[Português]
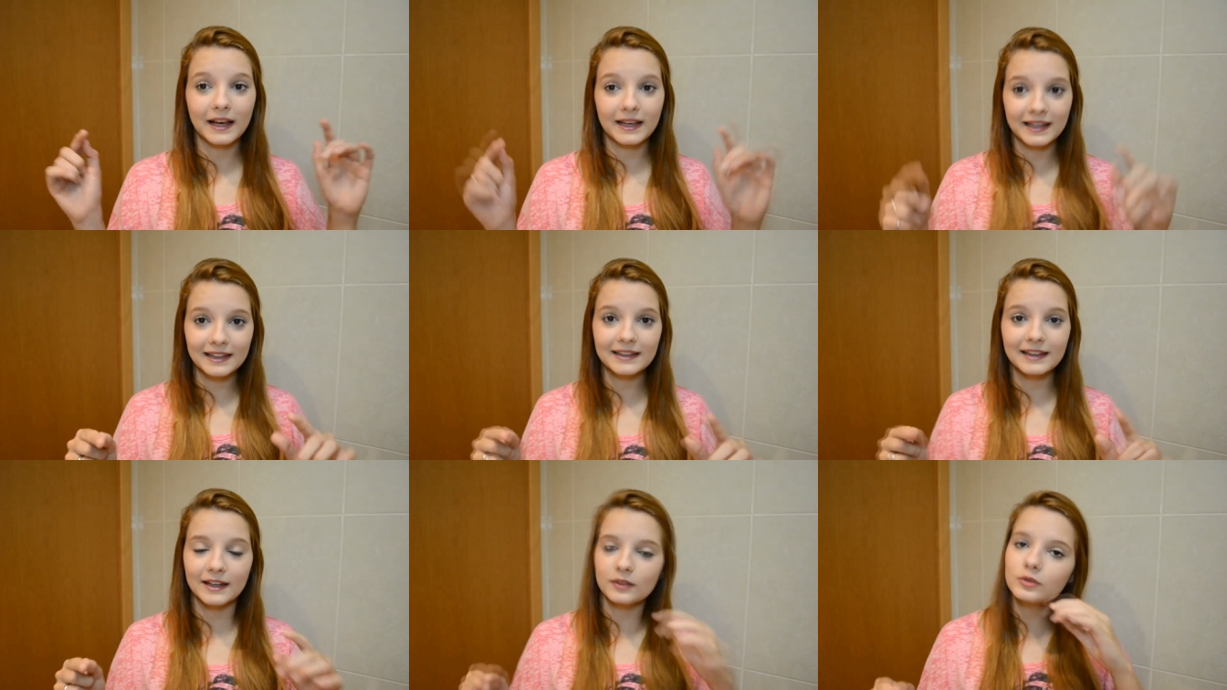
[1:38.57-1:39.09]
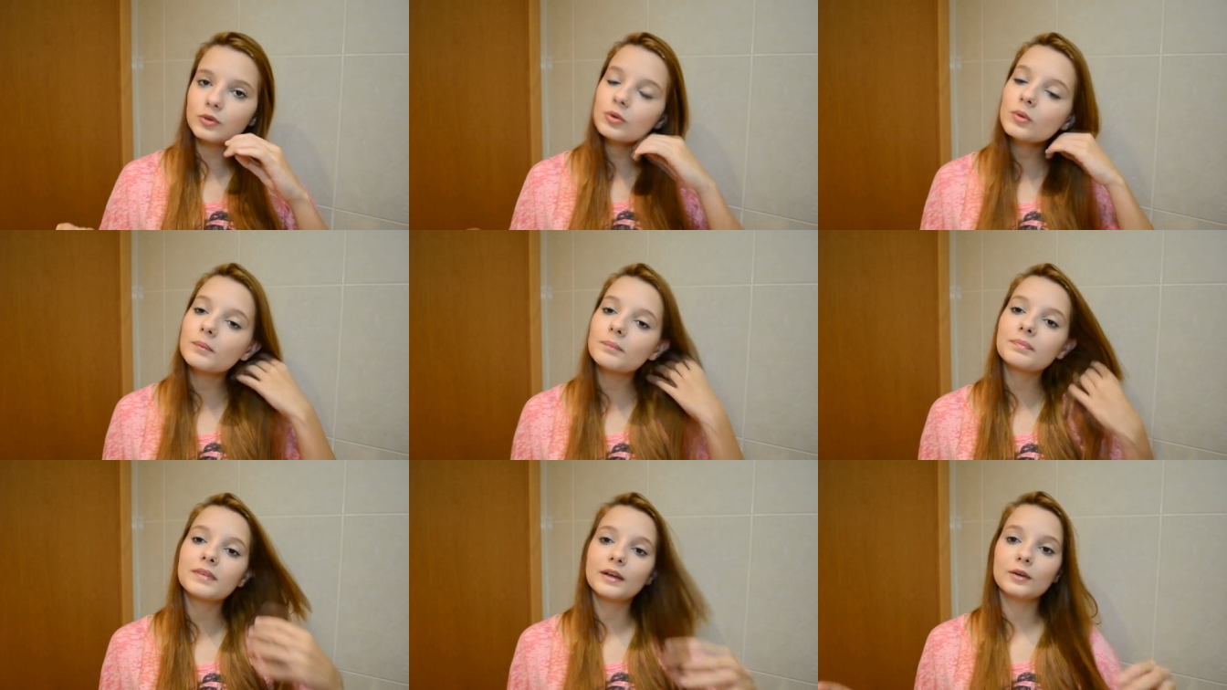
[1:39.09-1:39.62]
aqui
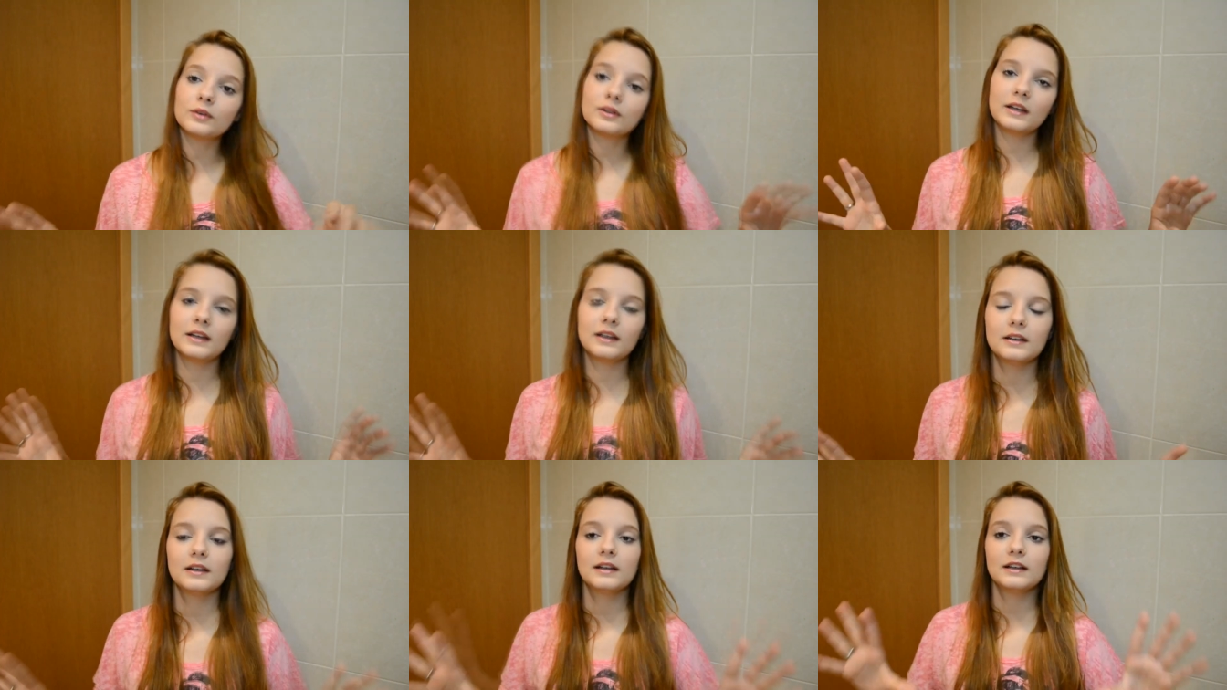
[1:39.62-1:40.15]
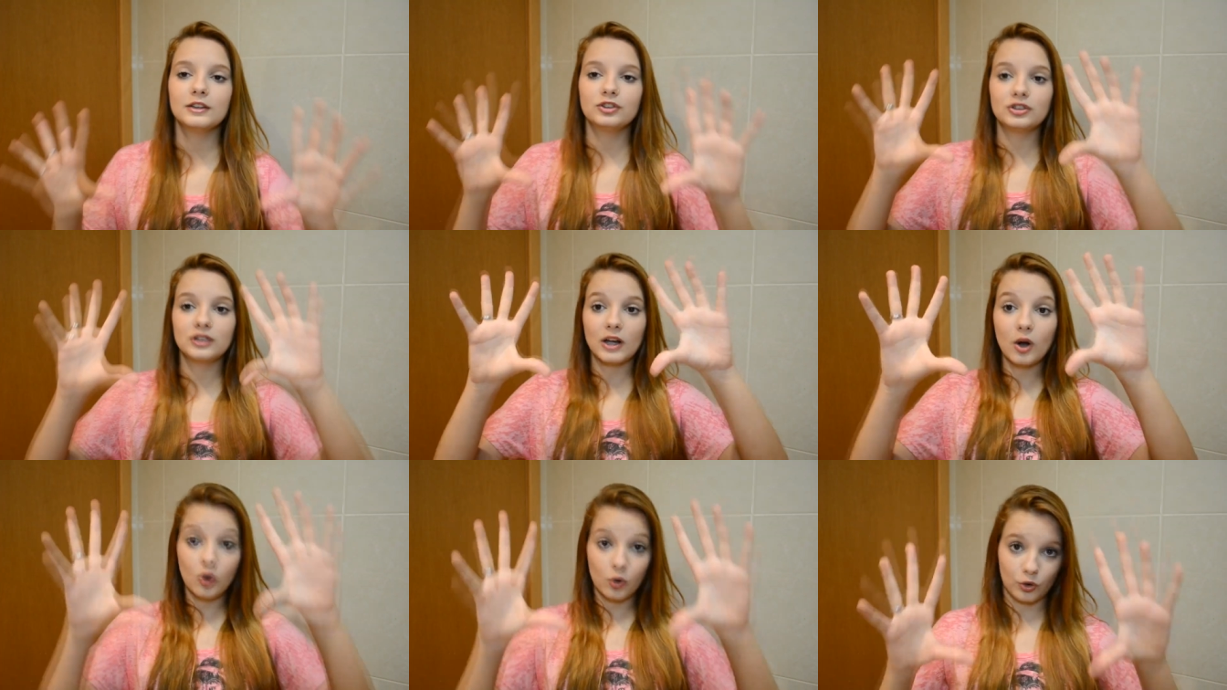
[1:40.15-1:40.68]
dentro, eu tenho,
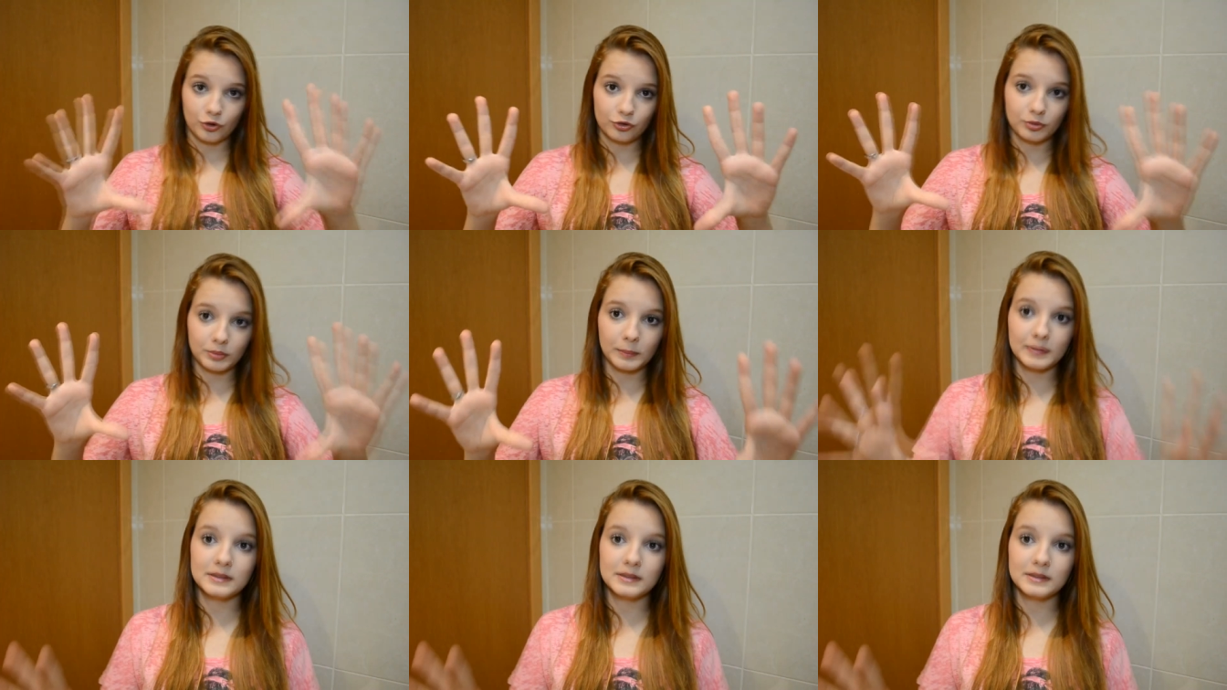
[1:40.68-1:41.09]
está ótimo.